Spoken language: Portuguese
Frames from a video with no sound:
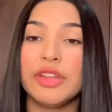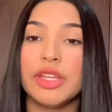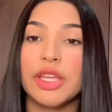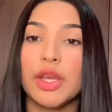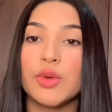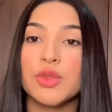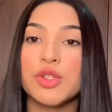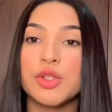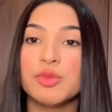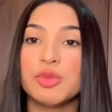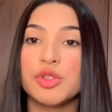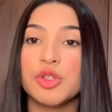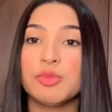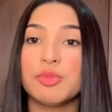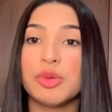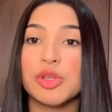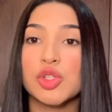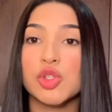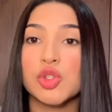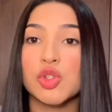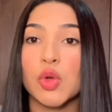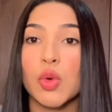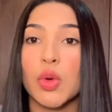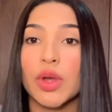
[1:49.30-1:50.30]
é o tipo de
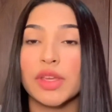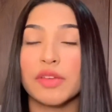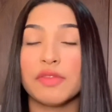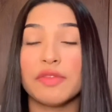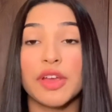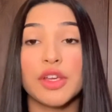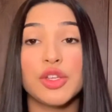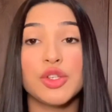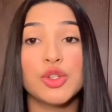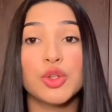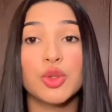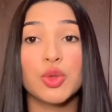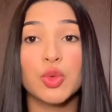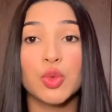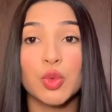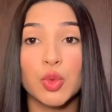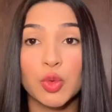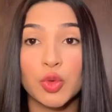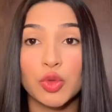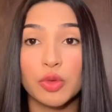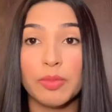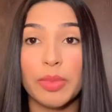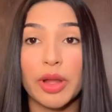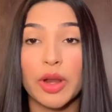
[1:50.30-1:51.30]
pessoa que faz de
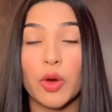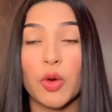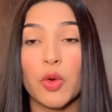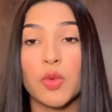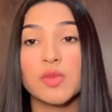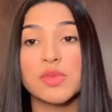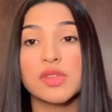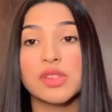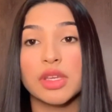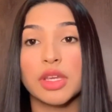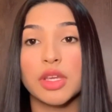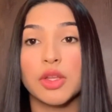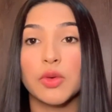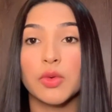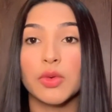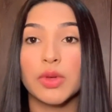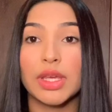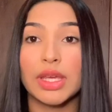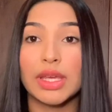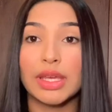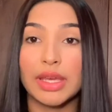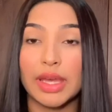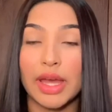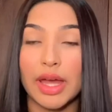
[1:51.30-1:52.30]
tudo para conseguir o
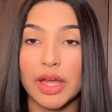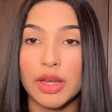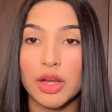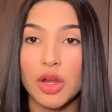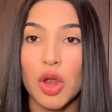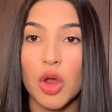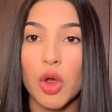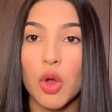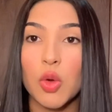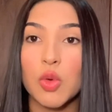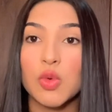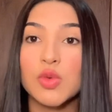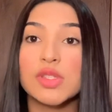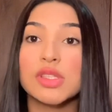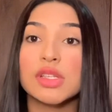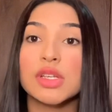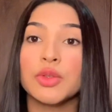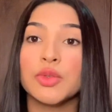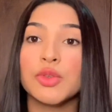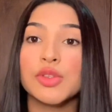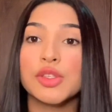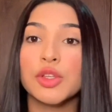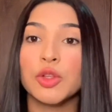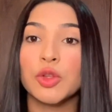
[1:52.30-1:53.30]
que quer,
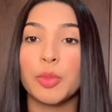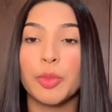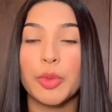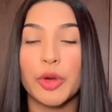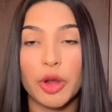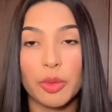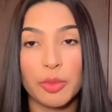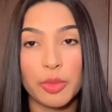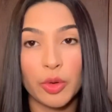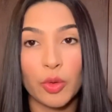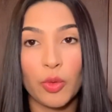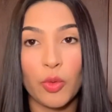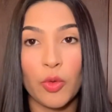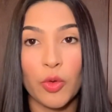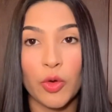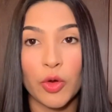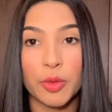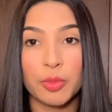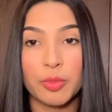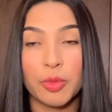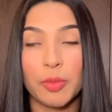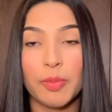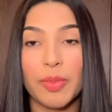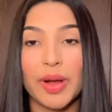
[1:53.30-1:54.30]
usando-se do próprio
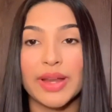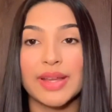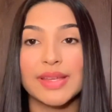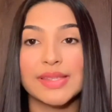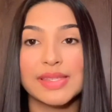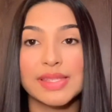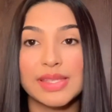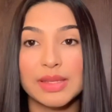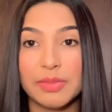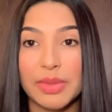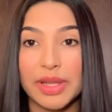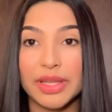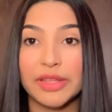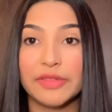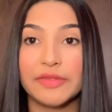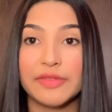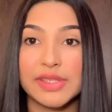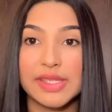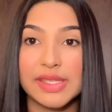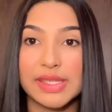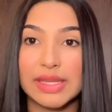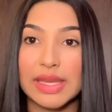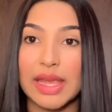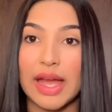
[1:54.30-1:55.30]
corpo para se
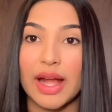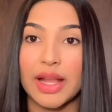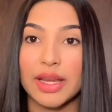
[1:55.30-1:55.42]
beneficiar.